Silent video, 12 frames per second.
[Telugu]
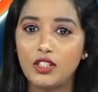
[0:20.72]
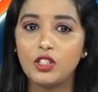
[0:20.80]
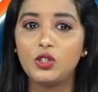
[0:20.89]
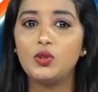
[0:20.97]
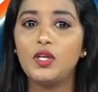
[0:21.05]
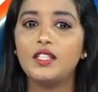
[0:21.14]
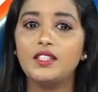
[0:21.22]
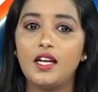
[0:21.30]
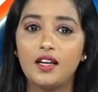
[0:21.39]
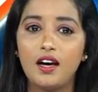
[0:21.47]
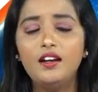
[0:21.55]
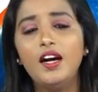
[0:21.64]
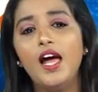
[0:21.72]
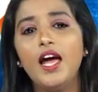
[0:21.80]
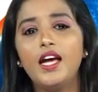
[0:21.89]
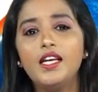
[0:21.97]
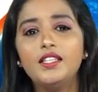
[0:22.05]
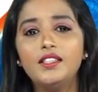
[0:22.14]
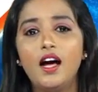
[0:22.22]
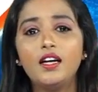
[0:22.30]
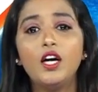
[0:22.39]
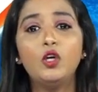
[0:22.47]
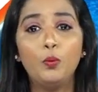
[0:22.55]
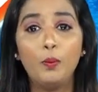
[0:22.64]
రచిస్తున్న సర్కార్ ఈ
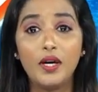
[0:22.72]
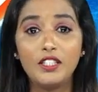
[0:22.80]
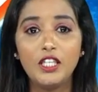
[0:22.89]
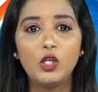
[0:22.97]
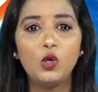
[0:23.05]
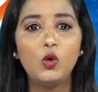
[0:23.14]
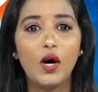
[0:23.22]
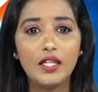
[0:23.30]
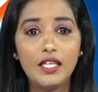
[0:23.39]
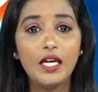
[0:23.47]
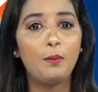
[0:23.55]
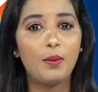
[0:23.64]
శాఖకు బడ్జెట్లో అధిక